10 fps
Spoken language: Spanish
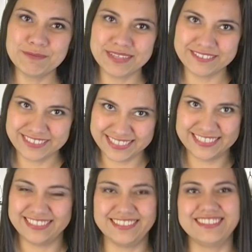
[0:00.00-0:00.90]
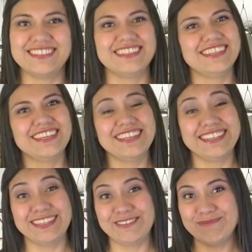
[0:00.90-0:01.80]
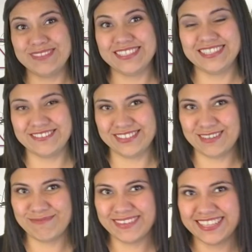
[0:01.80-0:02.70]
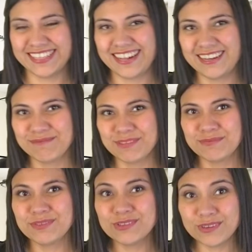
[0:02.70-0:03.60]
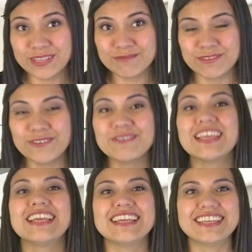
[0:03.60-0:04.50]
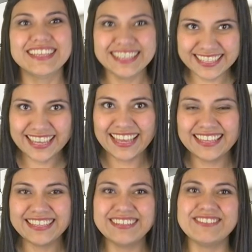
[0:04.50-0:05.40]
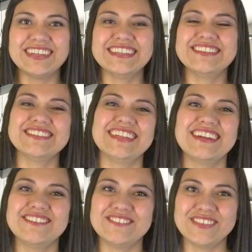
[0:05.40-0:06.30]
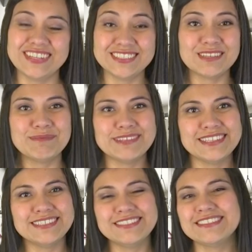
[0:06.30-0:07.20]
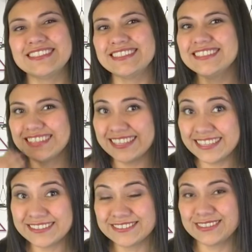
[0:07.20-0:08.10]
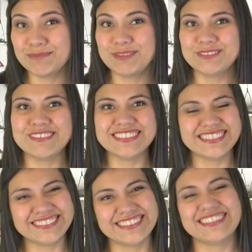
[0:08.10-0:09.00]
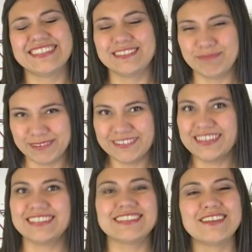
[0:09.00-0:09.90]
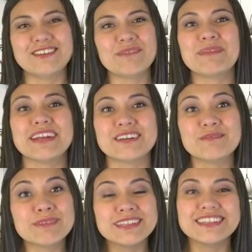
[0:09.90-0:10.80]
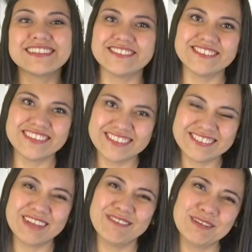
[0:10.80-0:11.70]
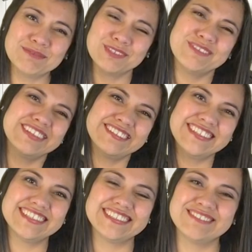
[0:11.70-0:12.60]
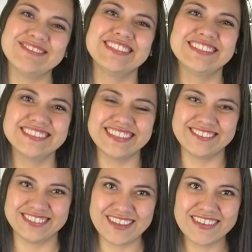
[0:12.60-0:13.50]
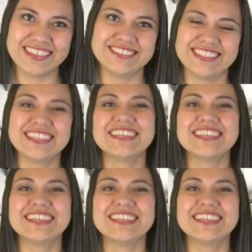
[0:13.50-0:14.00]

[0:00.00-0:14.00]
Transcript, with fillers: Mayuritzen. Y también visiten nuestra página lemdu.info y ahí van a encontrar varias aportaciones y conceptos básicos que espero que les ayude para comprender todo de lo que hablamos, sobre todo en las transmisiones de los sábados,